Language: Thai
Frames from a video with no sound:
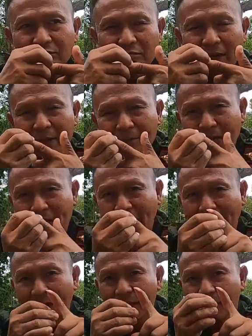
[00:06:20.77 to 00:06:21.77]
พิษไม่ไม่
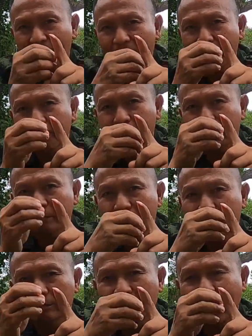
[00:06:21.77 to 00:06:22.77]
ไหล
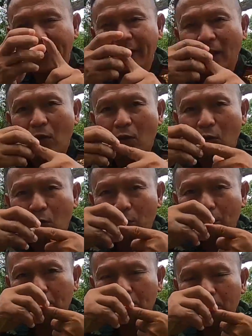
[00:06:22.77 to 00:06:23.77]
ไม่ไหลเข้า
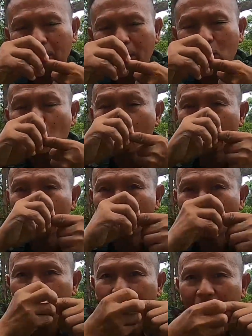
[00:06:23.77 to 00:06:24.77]
มันจะอยู่อ
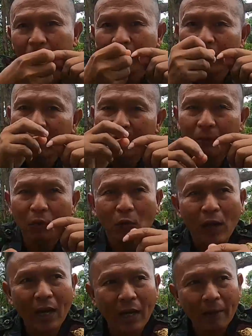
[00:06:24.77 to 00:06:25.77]
ยู่ตรงนี้ฮะ้าบ
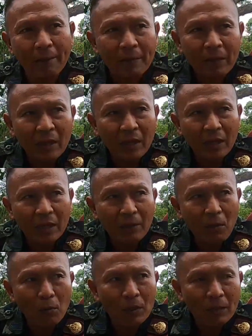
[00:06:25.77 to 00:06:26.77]
อกว่า
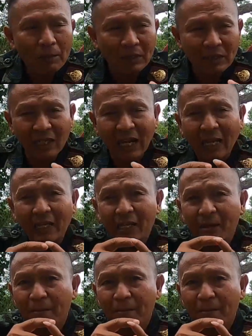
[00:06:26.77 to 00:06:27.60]
ระบบเลือดมันจะไหล